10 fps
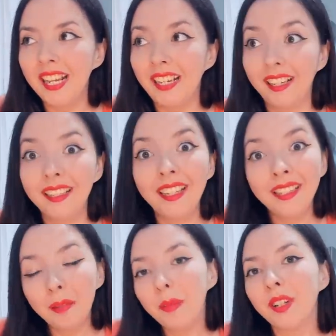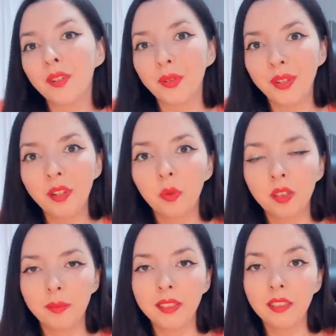Querer que esta persona
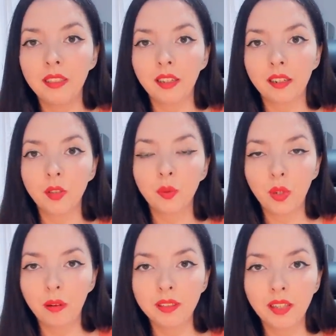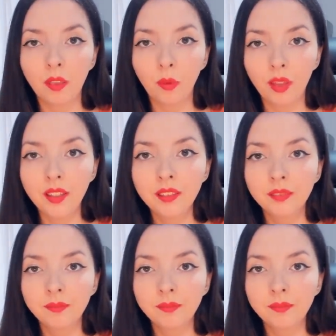justamente te resuelva esas dudas